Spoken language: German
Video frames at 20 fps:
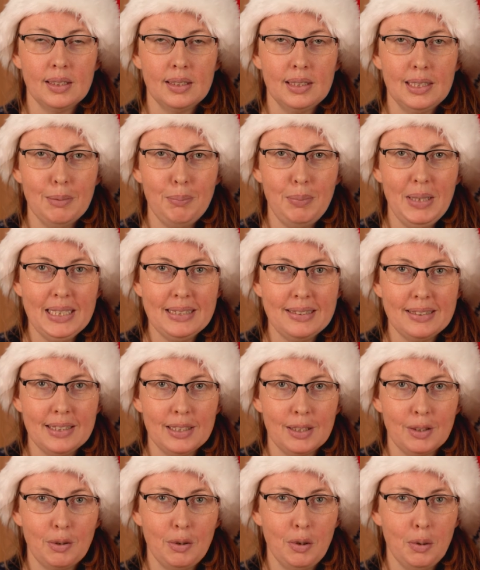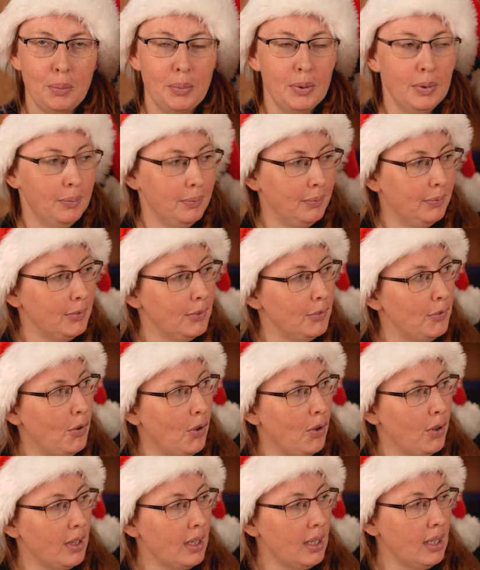Der Plätzchenclub
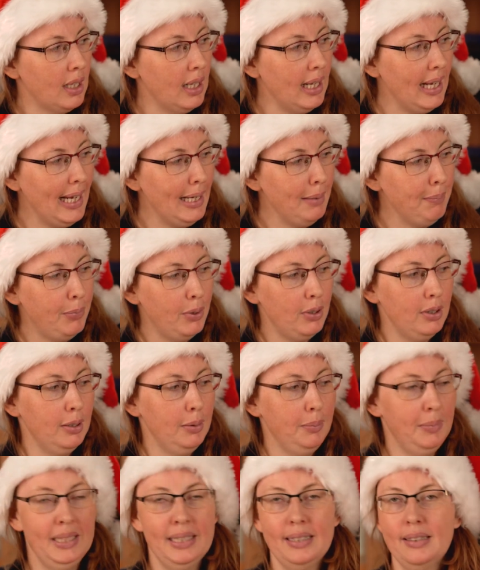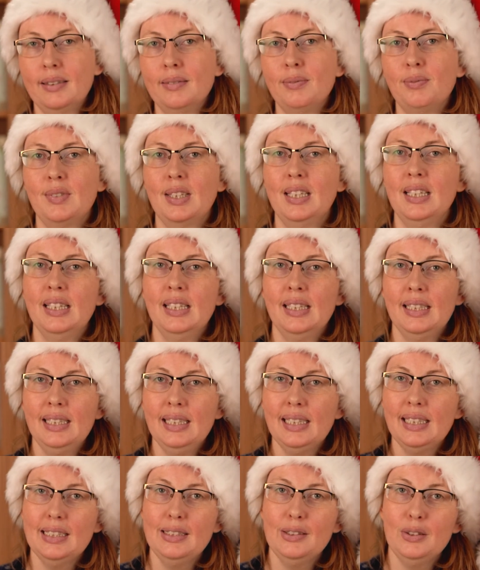von Ann Perlman.
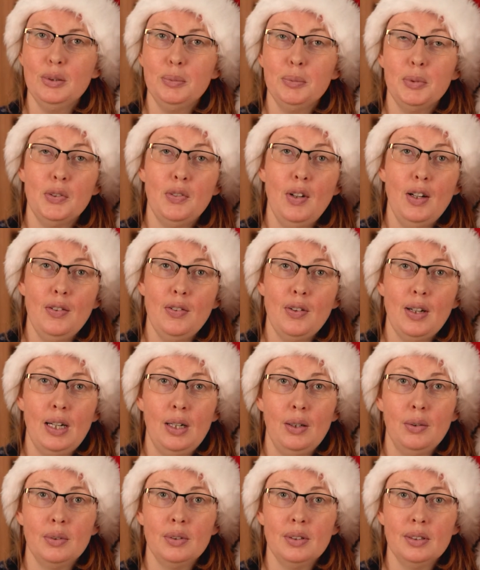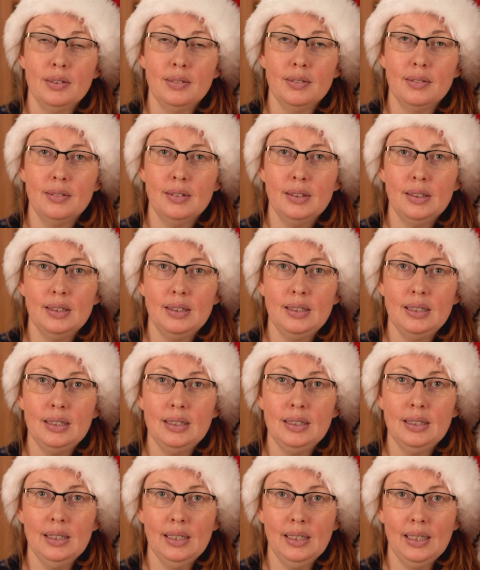Hier geht es um zwölf Frauen,
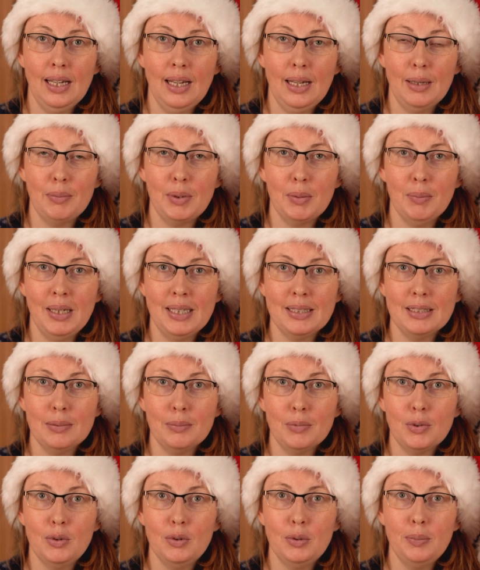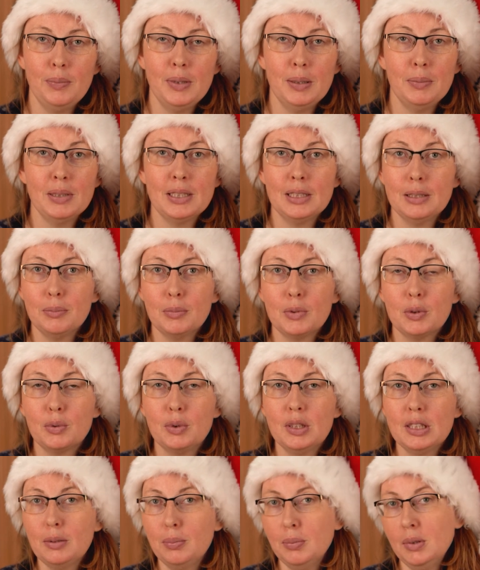die in einem gemeinsamen Club, nämlich dem
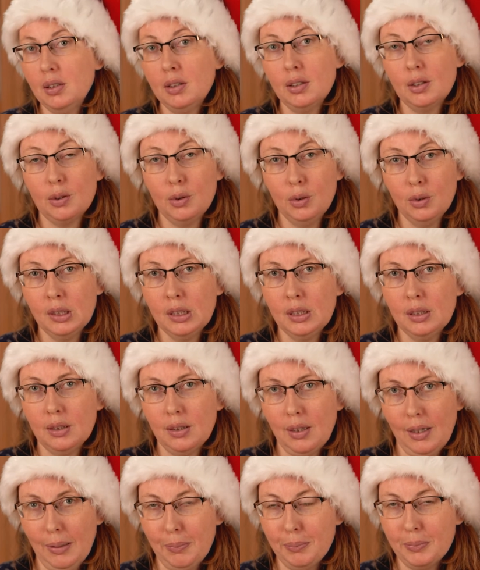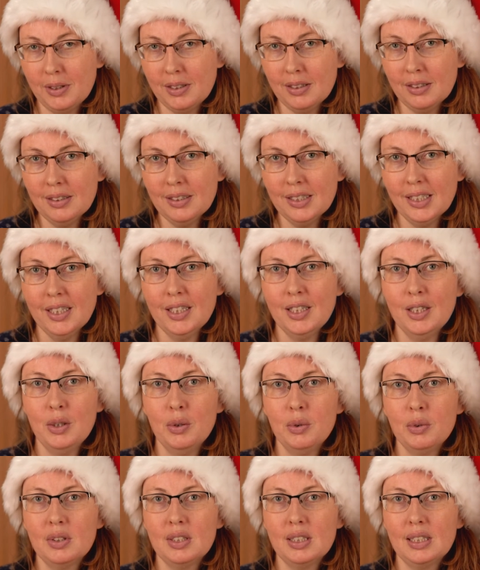Christmas Cookie Club sind
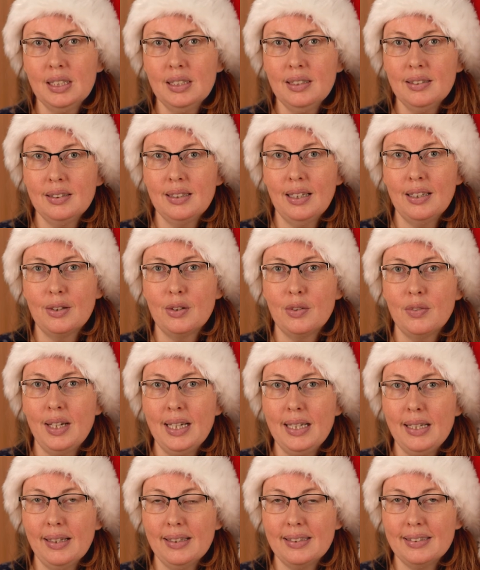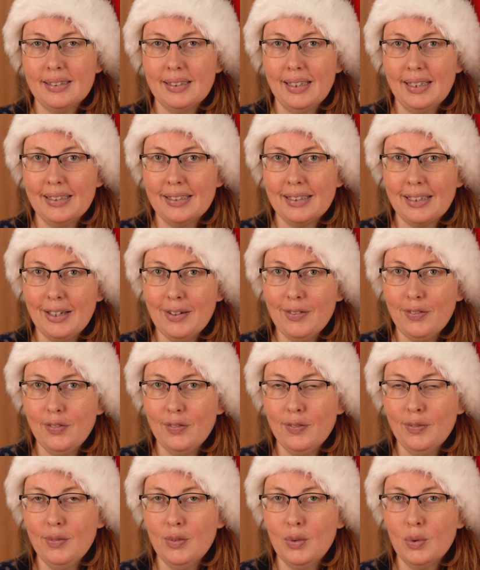und sich jedes Jahr zur Weihnachtszeit
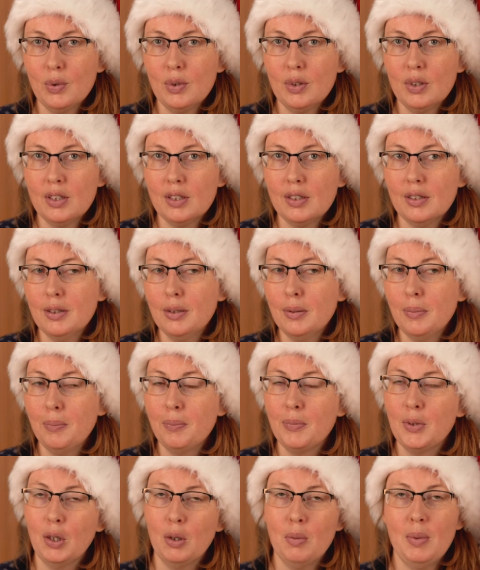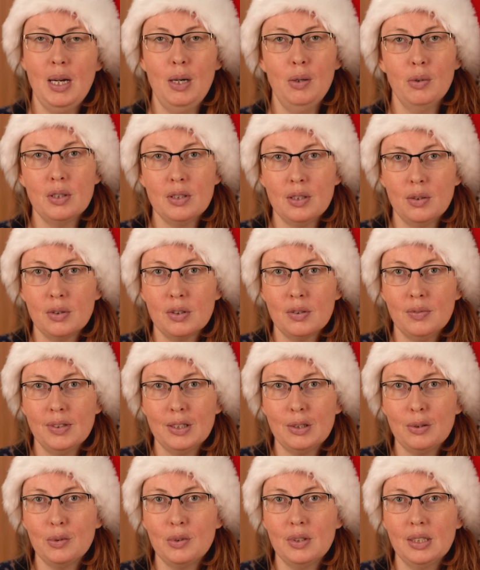treffen und ähm, darüber austauschen,
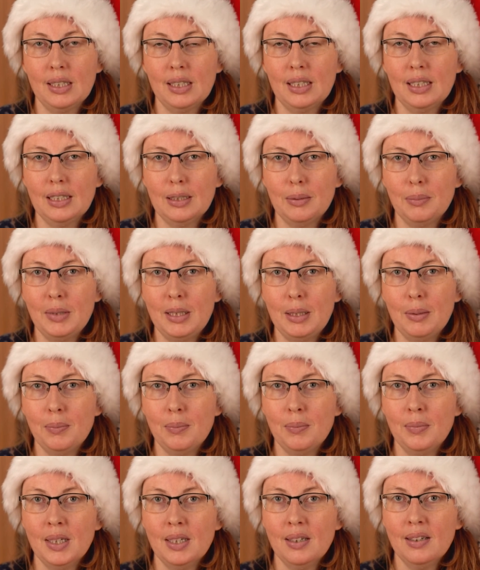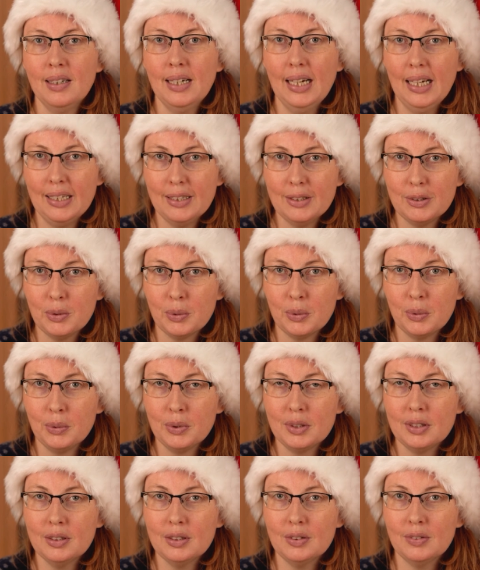was sozusagen in ihrem Leben alles so
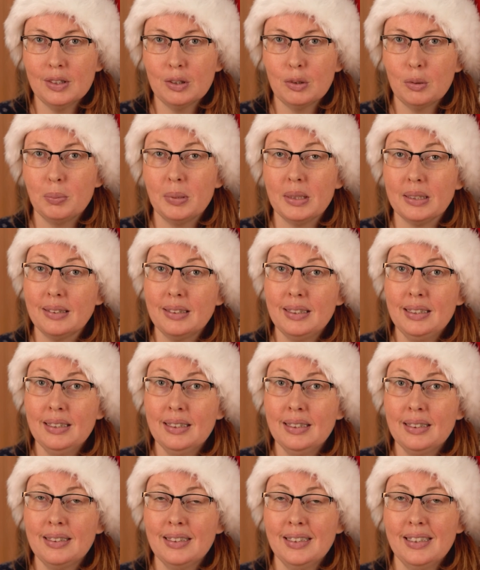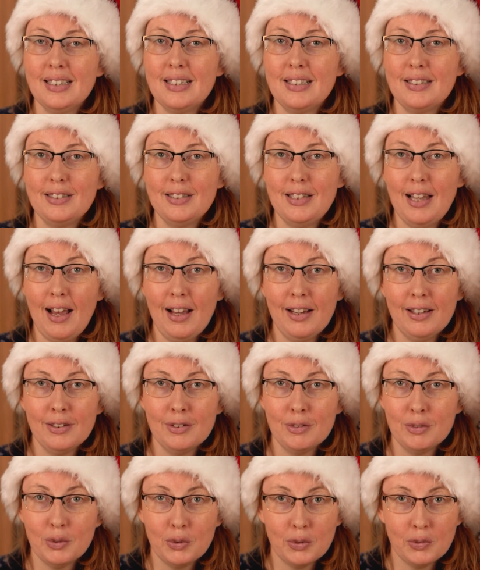los ist, was so passiert. Sie
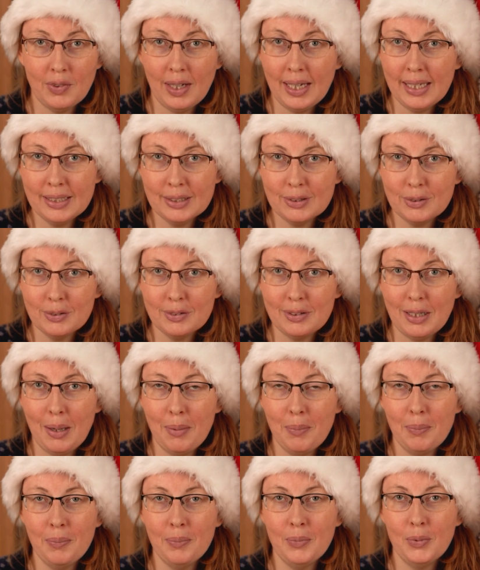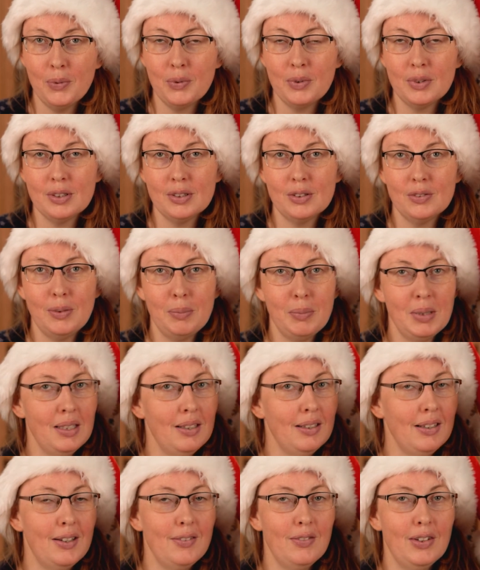lachen und weinen zusammen und es
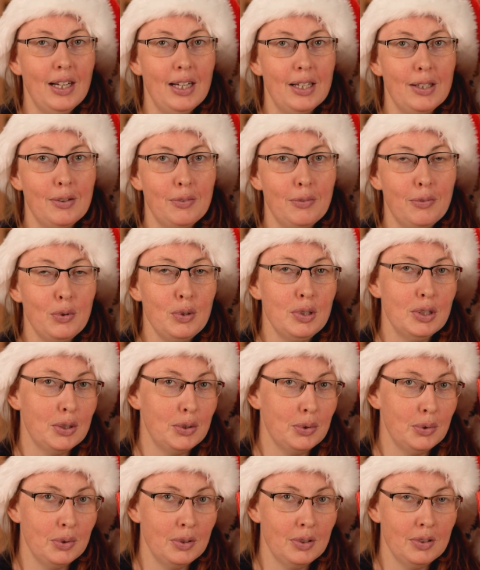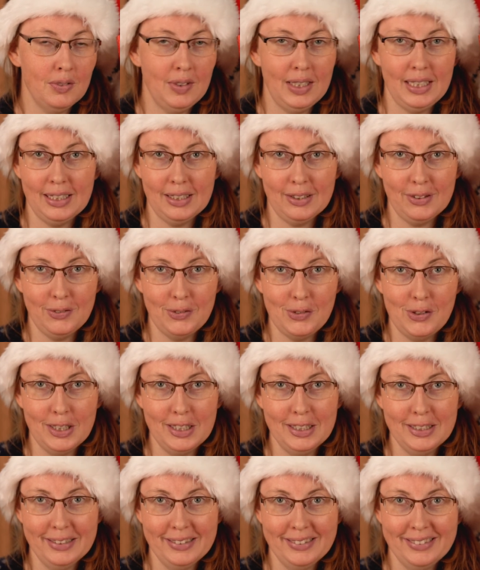vermittelt einfach eine wunderschöne
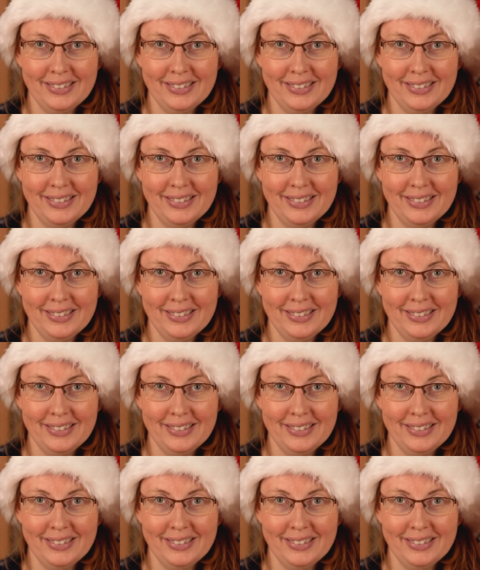Weihnachtsfreude.